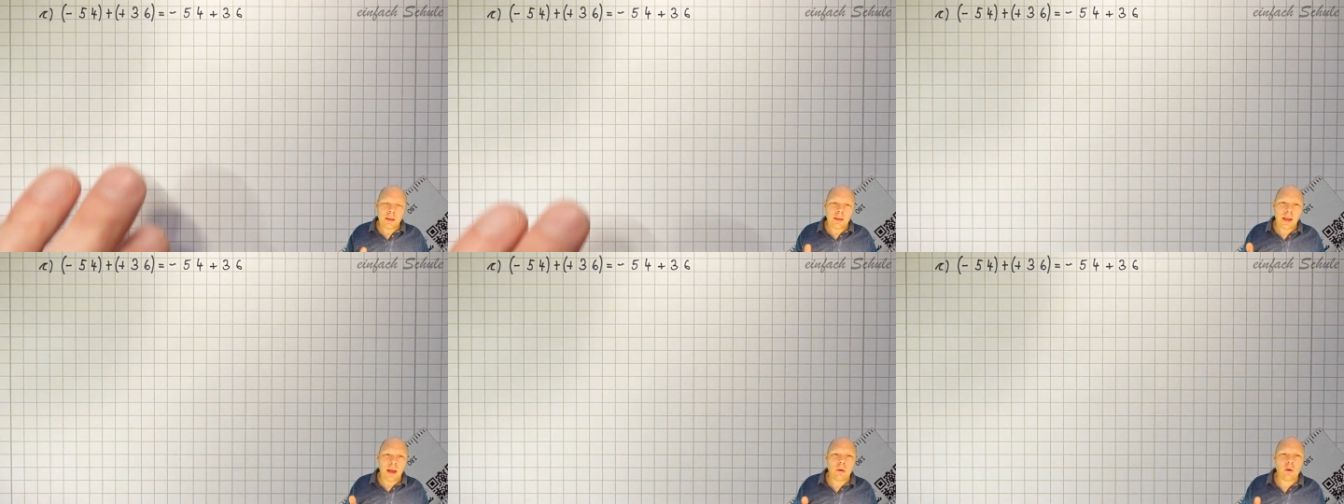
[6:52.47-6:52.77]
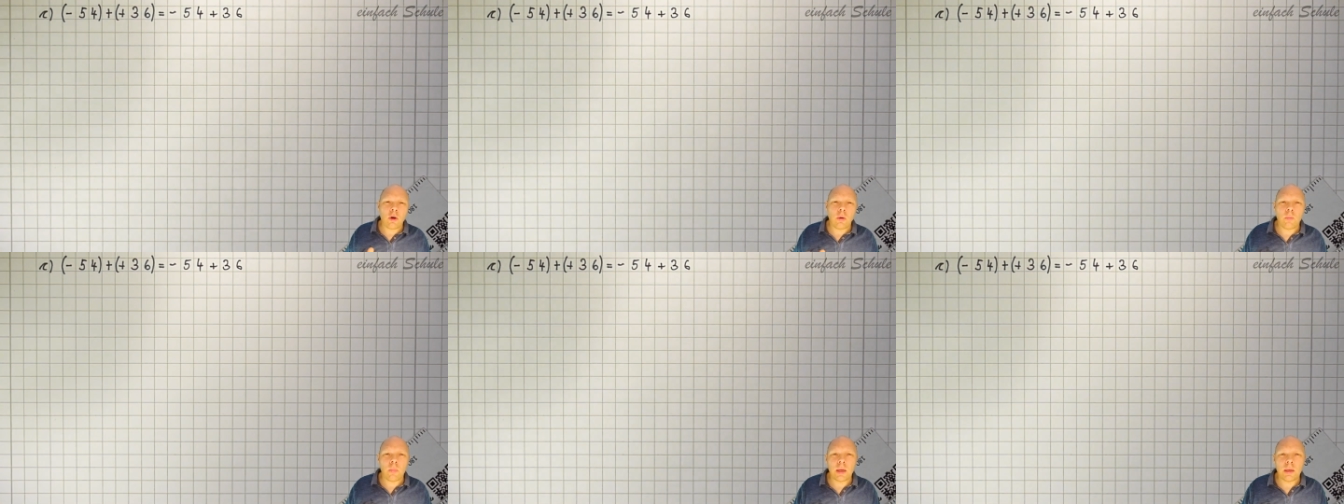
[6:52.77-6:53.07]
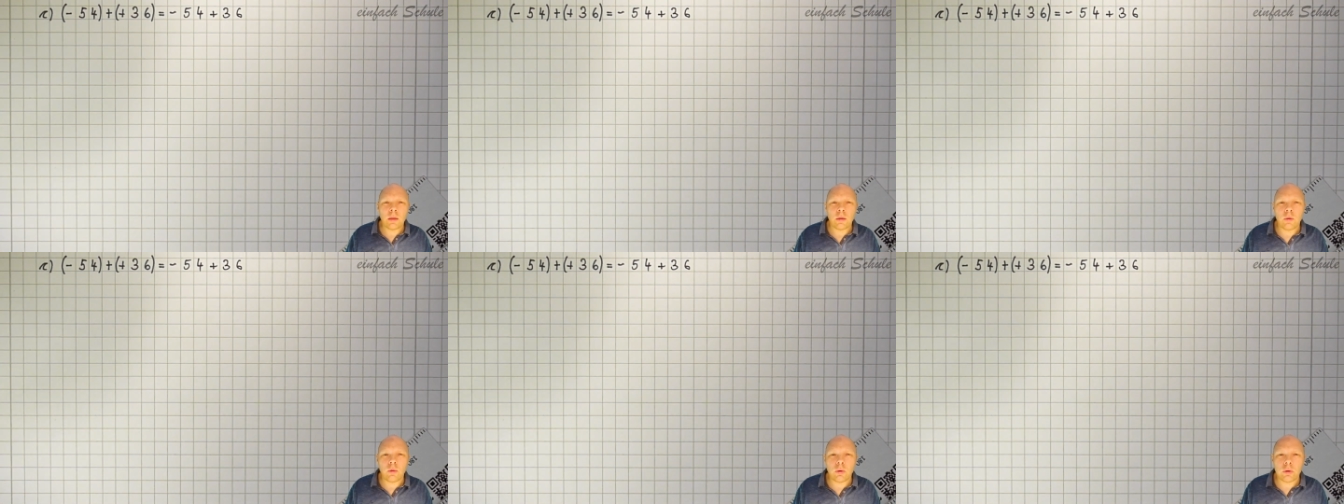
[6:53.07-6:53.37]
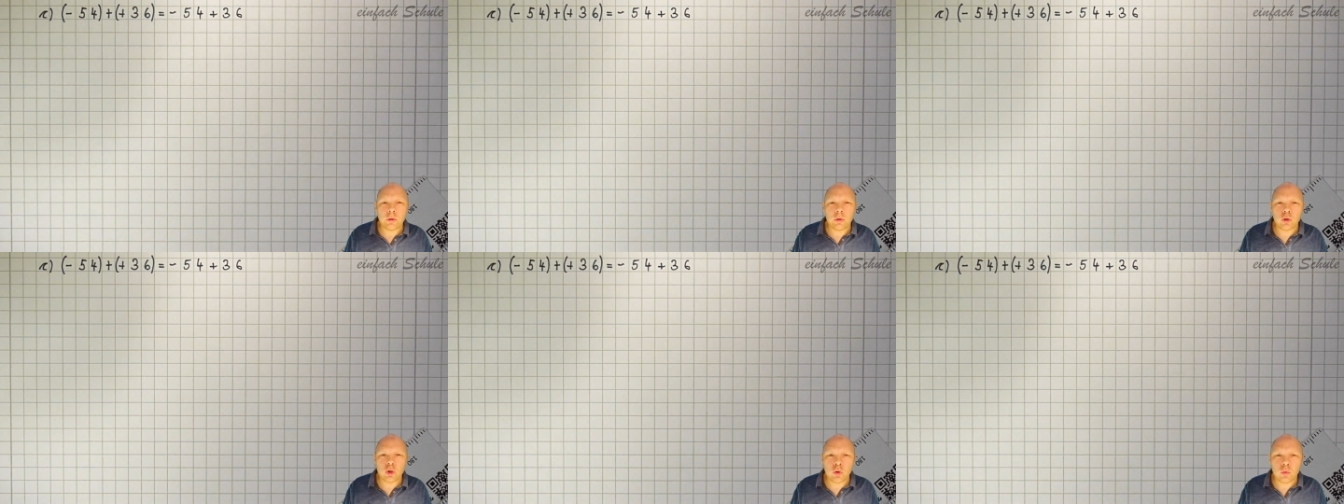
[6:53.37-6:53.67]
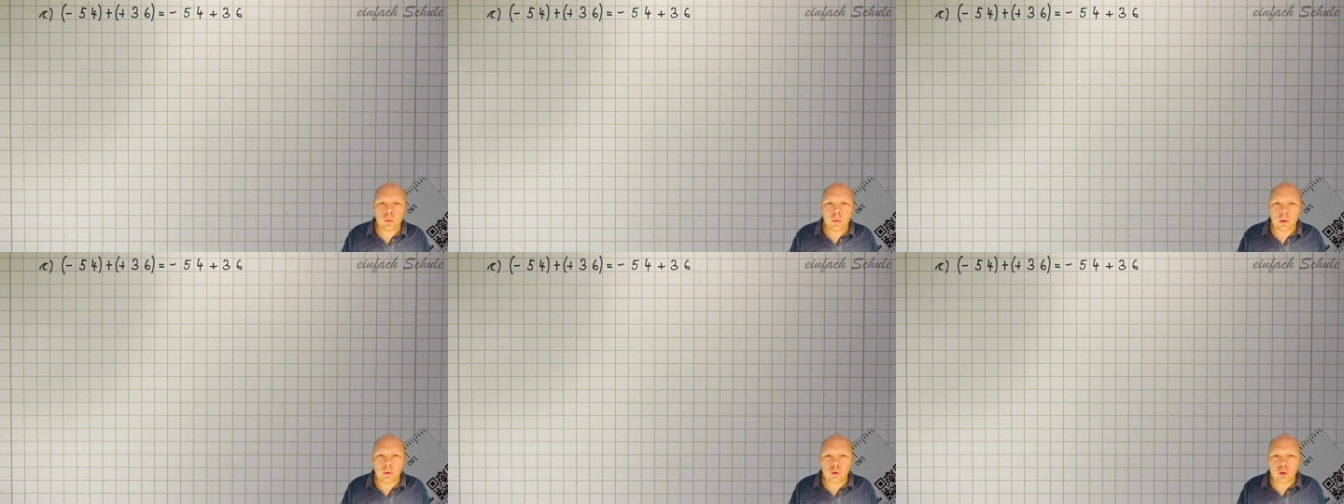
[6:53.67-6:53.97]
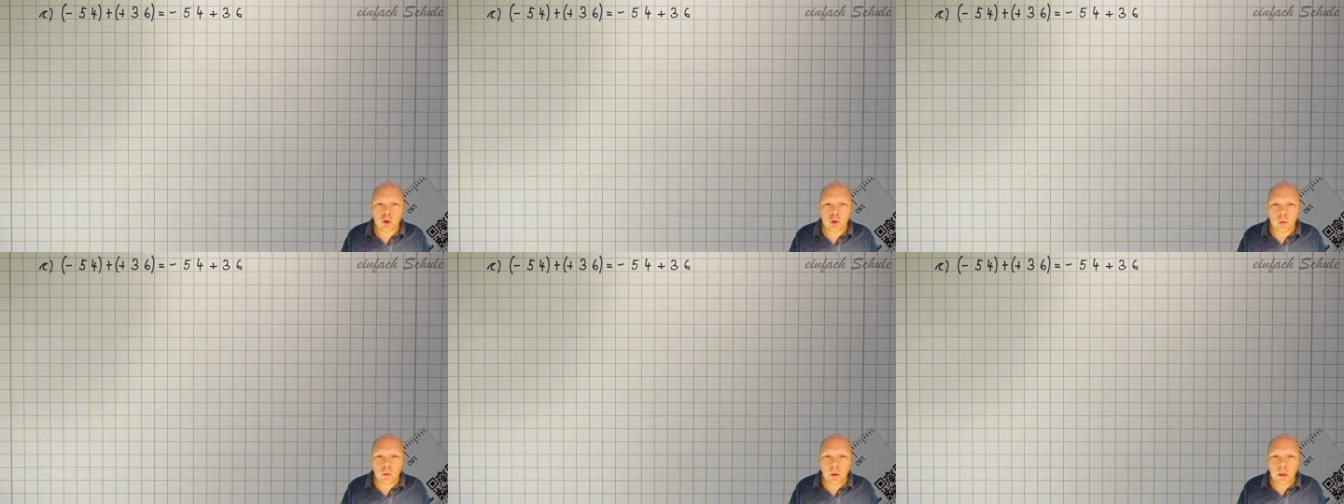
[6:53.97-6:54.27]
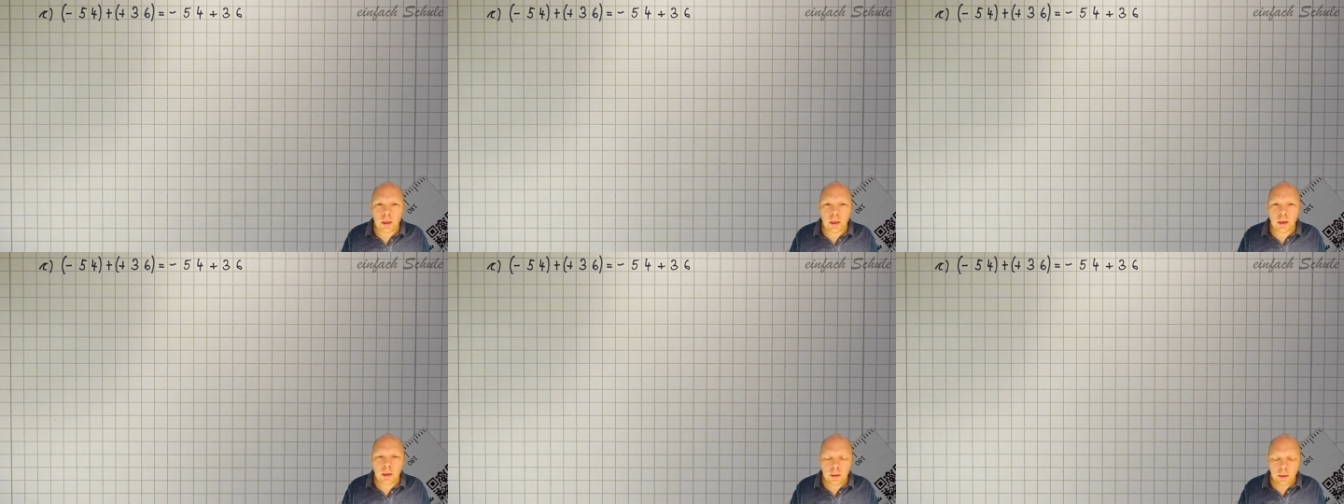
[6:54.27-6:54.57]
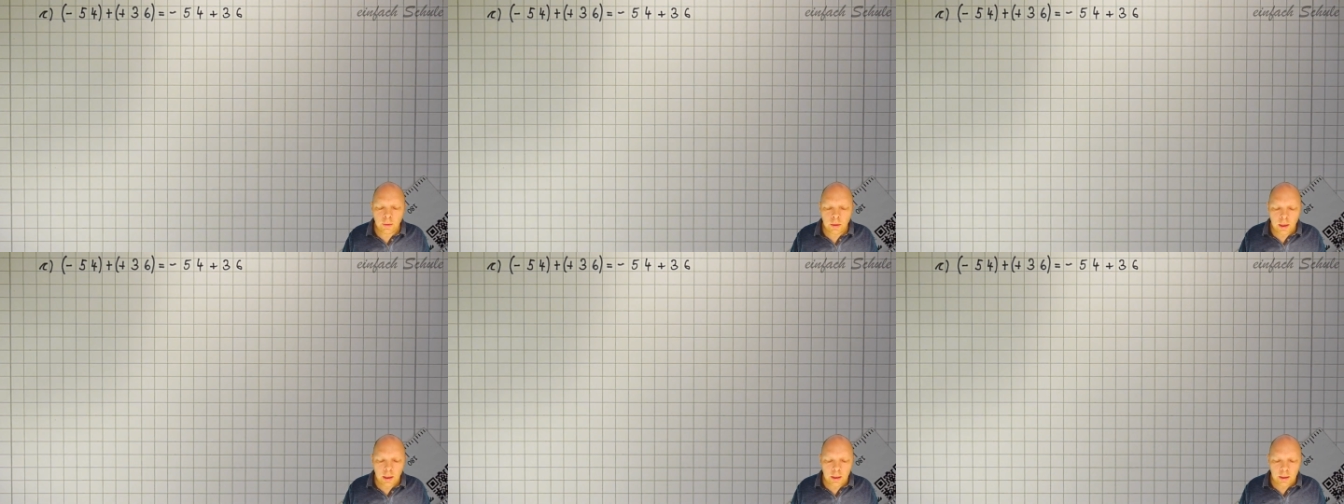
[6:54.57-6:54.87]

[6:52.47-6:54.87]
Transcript: Da kommen manche Leute schon ins Schleudern.